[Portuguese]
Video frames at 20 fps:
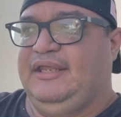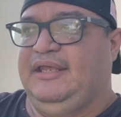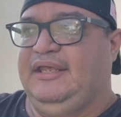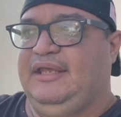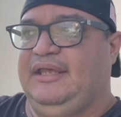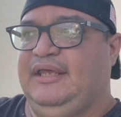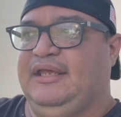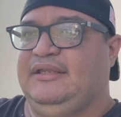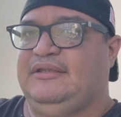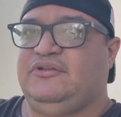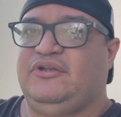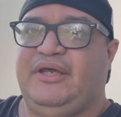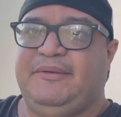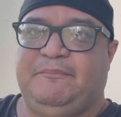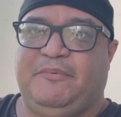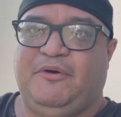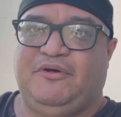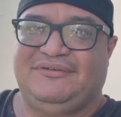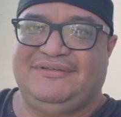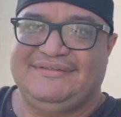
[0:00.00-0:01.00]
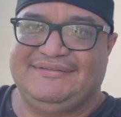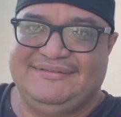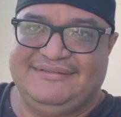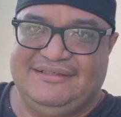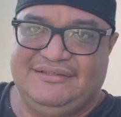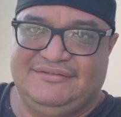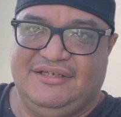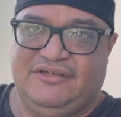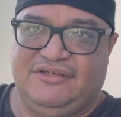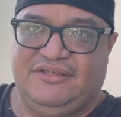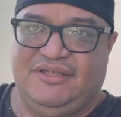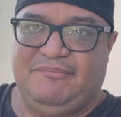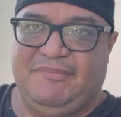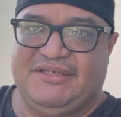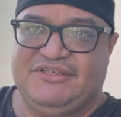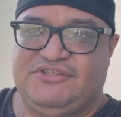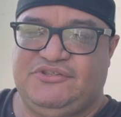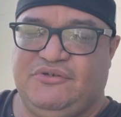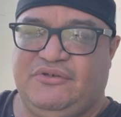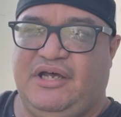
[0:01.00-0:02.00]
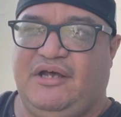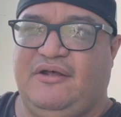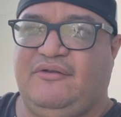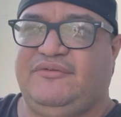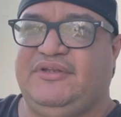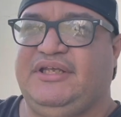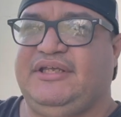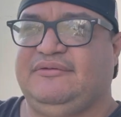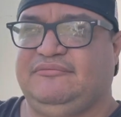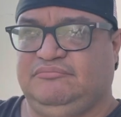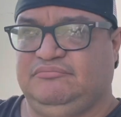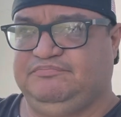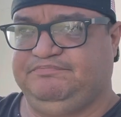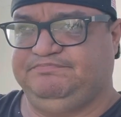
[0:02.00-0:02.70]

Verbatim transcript: eh, da hipótese interdimensional de